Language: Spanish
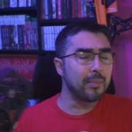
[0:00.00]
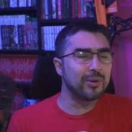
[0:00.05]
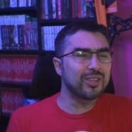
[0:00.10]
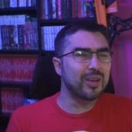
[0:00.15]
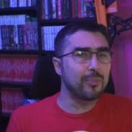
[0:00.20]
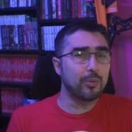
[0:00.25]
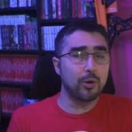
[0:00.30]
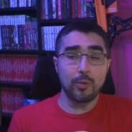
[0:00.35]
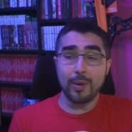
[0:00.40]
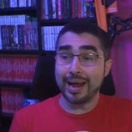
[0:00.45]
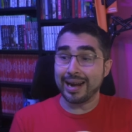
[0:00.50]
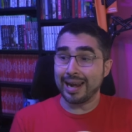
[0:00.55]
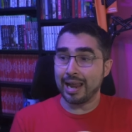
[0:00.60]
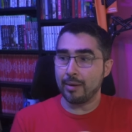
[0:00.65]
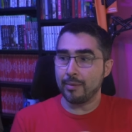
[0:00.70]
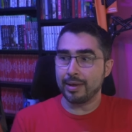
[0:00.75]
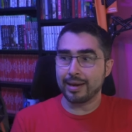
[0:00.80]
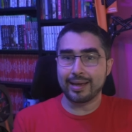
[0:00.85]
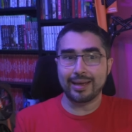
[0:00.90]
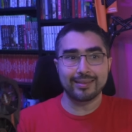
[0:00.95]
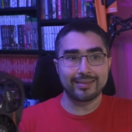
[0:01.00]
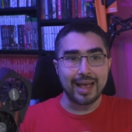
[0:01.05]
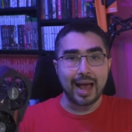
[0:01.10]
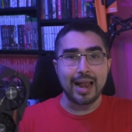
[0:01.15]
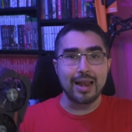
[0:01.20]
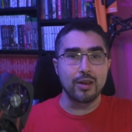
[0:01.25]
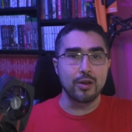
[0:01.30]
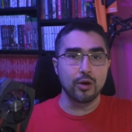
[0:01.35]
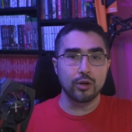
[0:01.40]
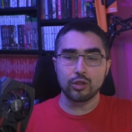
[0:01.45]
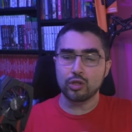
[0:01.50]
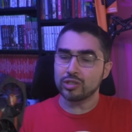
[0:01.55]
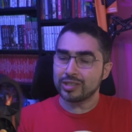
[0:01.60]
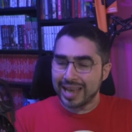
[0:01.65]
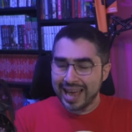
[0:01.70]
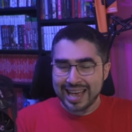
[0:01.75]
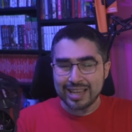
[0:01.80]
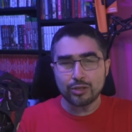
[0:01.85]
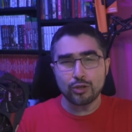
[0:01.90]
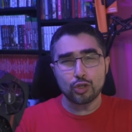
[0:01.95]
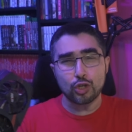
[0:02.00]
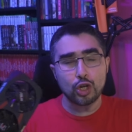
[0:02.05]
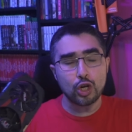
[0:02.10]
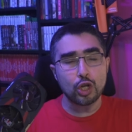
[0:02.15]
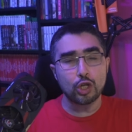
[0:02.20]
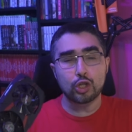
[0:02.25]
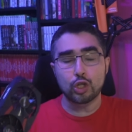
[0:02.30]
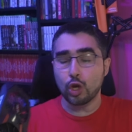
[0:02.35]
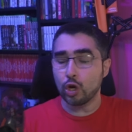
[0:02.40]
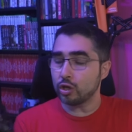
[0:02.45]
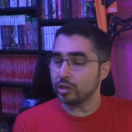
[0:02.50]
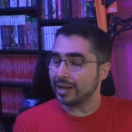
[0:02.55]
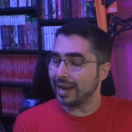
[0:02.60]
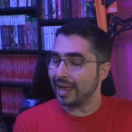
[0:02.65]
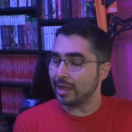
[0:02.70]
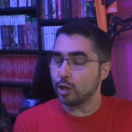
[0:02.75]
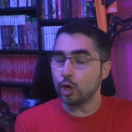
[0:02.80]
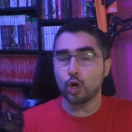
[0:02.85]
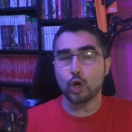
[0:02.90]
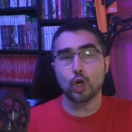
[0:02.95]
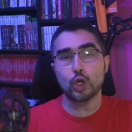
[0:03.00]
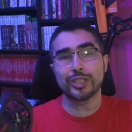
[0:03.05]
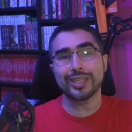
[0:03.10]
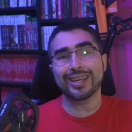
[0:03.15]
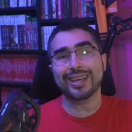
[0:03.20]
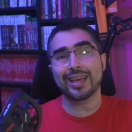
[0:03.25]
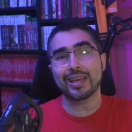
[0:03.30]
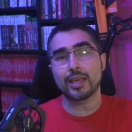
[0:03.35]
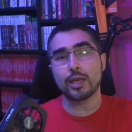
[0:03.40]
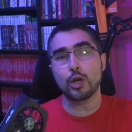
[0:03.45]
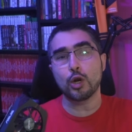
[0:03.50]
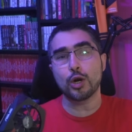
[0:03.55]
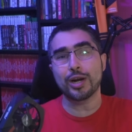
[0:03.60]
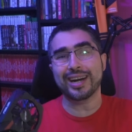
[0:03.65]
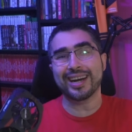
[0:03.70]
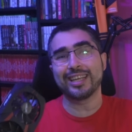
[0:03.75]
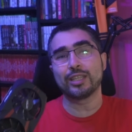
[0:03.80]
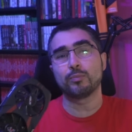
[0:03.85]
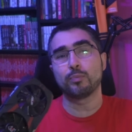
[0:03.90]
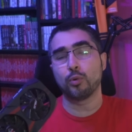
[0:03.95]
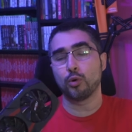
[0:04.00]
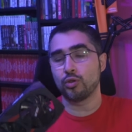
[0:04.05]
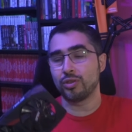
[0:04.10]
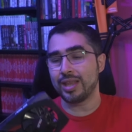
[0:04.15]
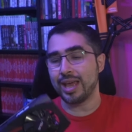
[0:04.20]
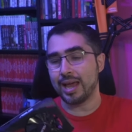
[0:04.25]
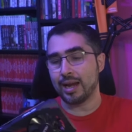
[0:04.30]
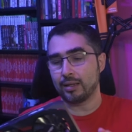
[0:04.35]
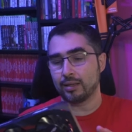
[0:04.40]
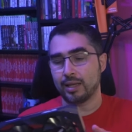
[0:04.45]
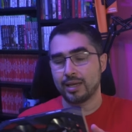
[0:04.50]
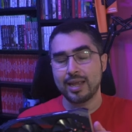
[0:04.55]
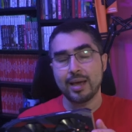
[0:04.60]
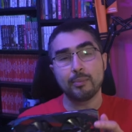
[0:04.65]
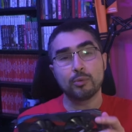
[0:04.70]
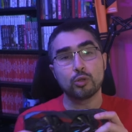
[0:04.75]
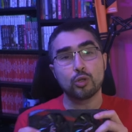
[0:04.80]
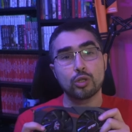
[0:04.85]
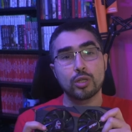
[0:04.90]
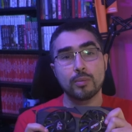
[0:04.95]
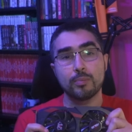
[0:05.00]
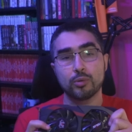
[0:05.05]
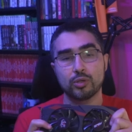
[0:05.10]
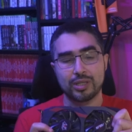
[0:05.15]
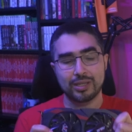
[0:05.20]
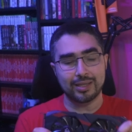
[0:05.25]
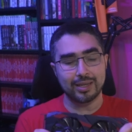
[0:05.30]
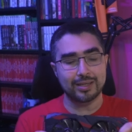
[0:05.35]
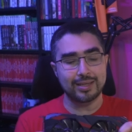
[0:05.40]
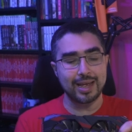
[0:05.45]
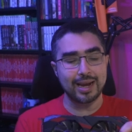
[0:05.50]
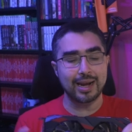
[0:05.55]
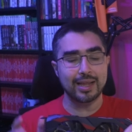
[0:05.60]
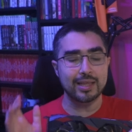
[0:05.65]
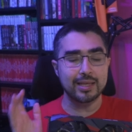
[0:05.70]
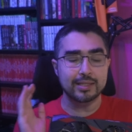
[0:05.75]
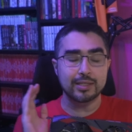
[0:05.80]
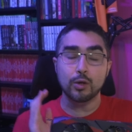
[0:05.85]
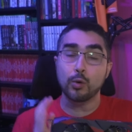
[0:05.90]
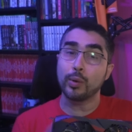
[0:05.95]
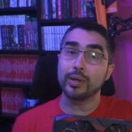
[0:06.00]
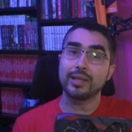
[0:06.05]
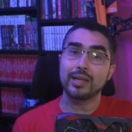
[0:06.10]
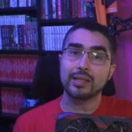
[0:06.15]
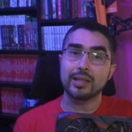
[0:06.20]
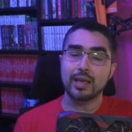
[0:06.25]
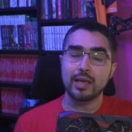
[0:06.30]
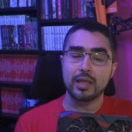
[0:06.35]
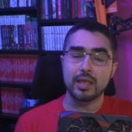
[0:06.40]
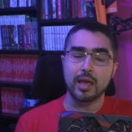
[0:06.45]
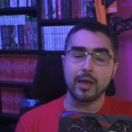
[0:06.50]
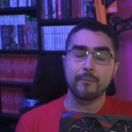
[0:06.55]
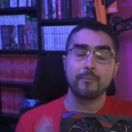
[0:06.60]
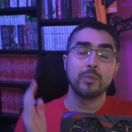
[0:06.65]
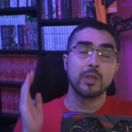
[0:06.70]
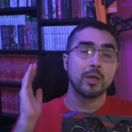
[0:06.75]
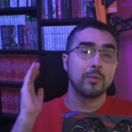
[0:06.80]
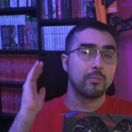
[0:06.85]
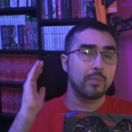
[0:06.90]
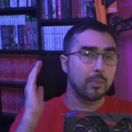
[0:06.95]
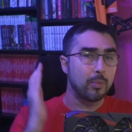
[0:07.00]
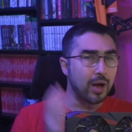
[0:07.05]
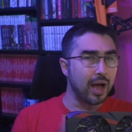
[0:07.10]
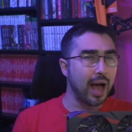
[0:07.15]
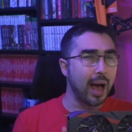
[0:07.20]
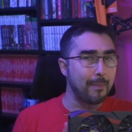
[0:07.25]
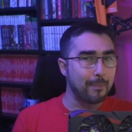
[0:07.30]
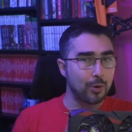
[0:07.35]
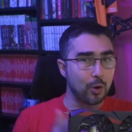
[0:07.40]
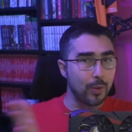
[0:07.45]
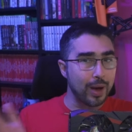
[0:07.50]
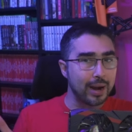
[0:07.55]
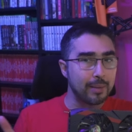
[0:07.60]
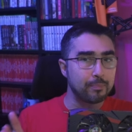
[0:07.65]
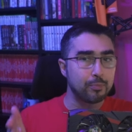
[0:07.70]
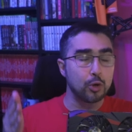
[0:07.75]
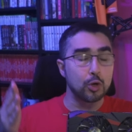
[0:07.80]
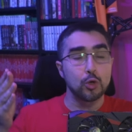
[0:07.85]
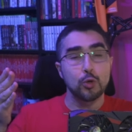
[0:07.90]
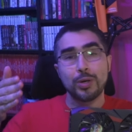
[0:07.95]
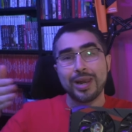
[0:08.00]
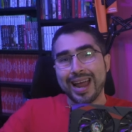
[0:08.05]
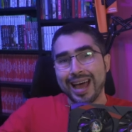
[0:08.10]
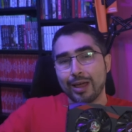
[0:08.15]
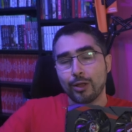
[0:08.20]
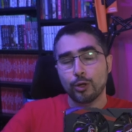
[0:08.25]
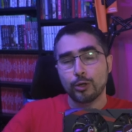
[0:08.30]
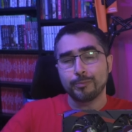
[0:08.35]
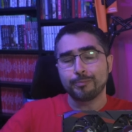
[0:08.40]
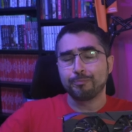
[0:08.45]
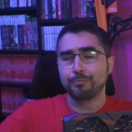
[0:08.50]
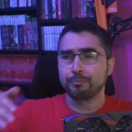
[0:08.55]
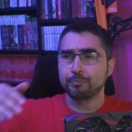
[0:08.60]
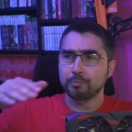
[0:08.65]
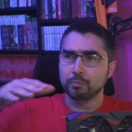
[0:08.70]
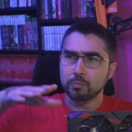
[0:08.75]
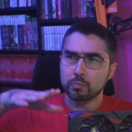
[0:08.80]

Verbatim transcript: Vamos a probarla a ver qué tal, ¿no? Entonces, esas son dos, las dos cosas que quiero responder. Tenía mucho tiempo sin testear la 1050 t y dije, vamos a probar por un lado